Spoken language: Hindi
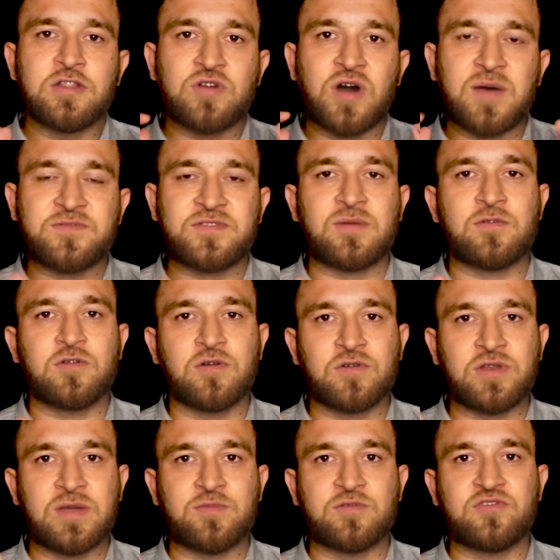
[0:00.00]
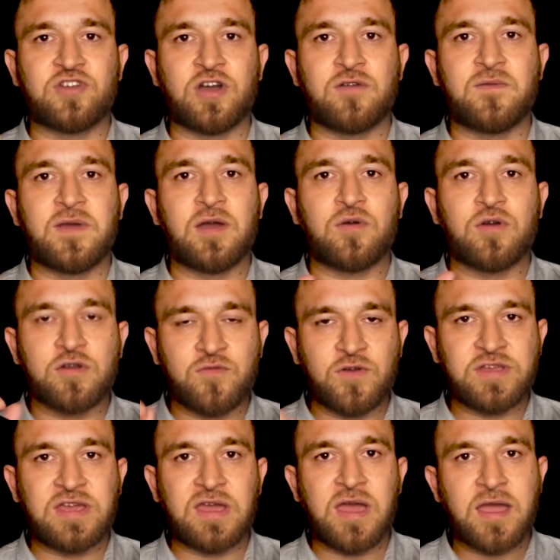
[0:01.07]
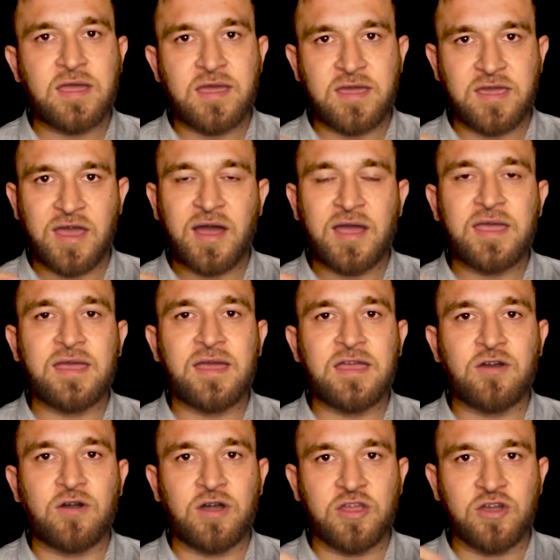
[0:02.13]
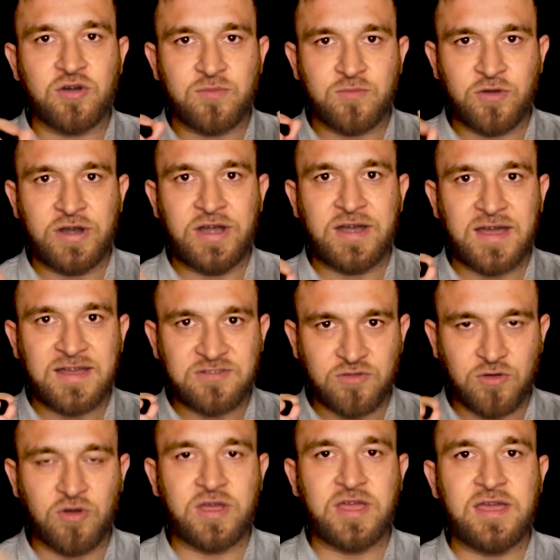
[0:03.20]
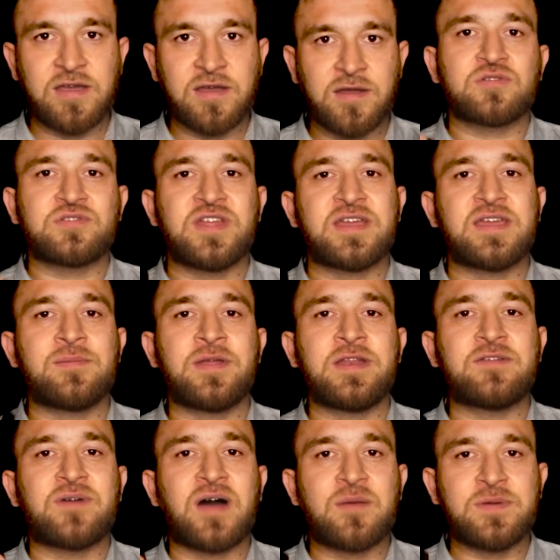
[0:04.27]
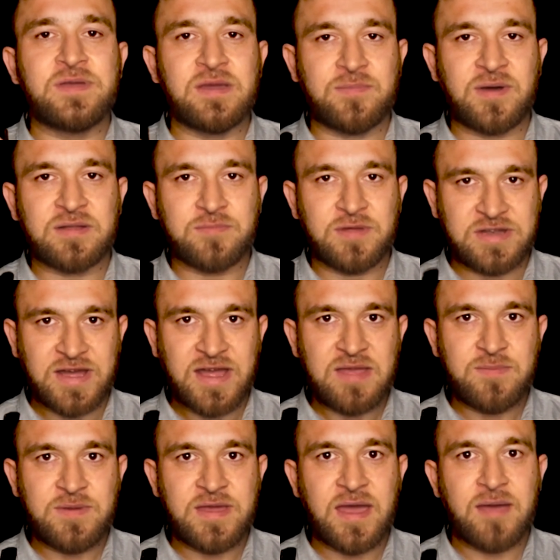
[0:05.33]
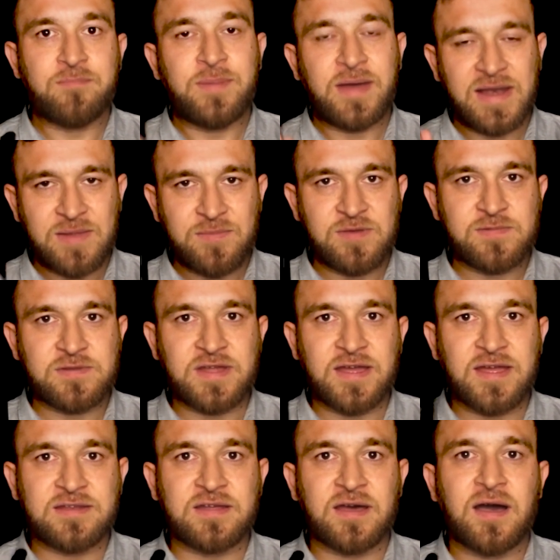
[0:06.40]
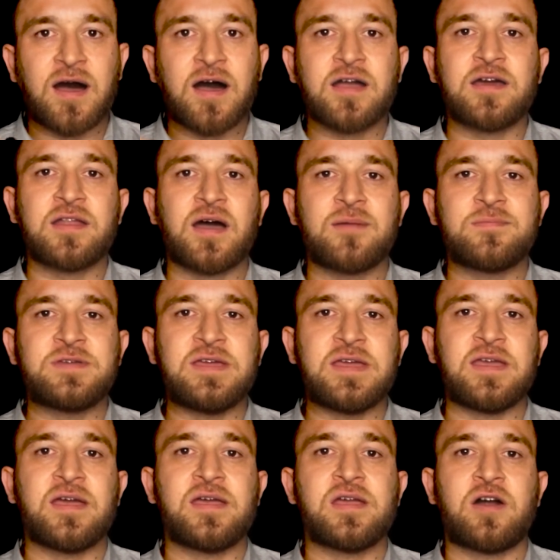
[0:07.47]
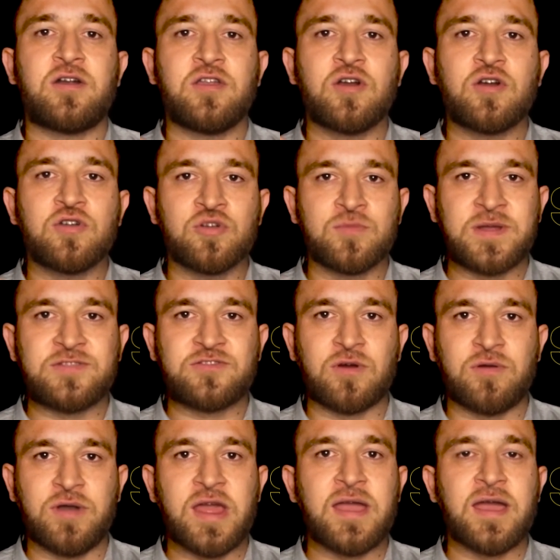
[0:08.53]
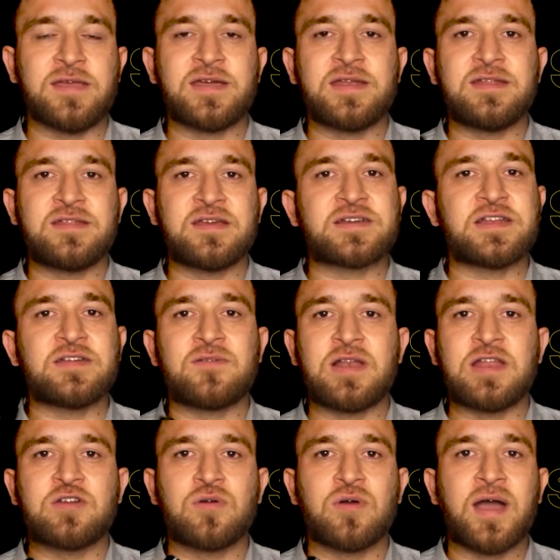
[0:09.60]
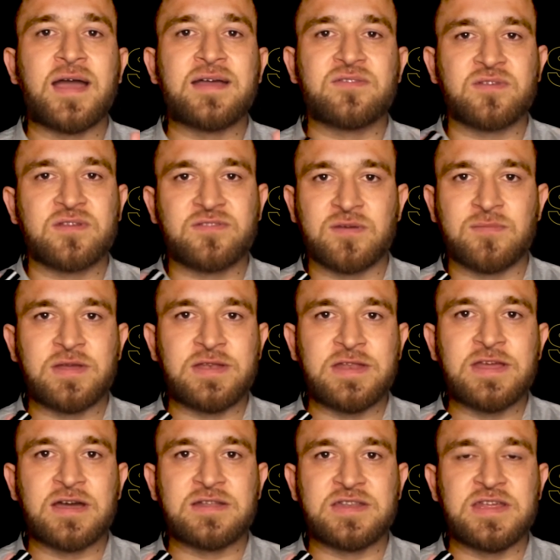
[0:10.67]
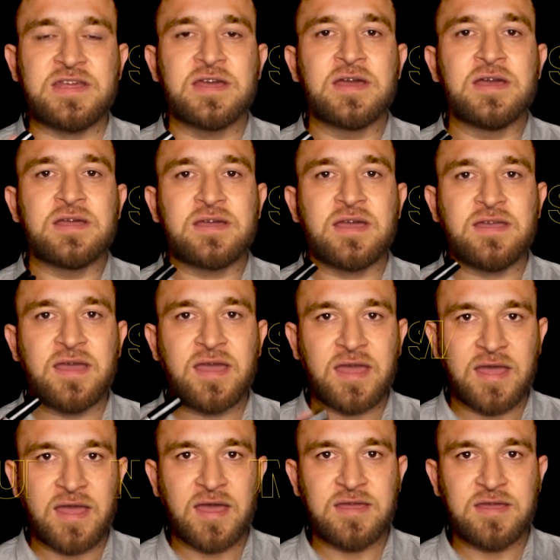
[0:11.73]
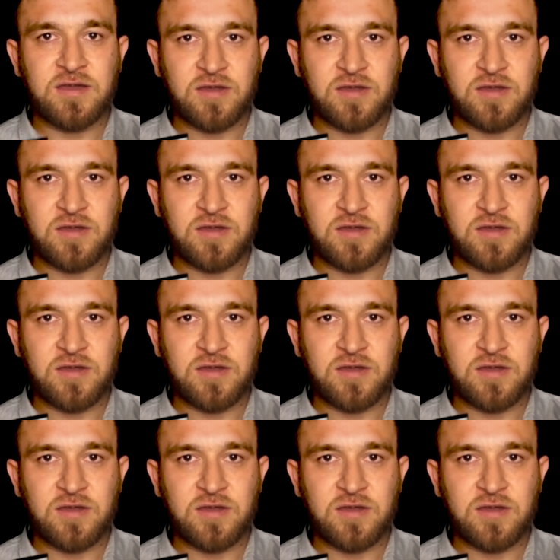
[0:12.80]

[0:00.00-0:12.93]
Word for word: तो आप सब लोगों ने पूछा हुआ है और वो ये है कि क्या ए ऑडियो मोनिटाइज होगी तो देखिए मैंने वहाँ पर यह बात बताई भी है पहले भी बताया था अगर आपकी ए ऑडियो ह्यूमन साउंडिंग है यानी देखने वाले को एज सच समझ नहीं आती कि ये ए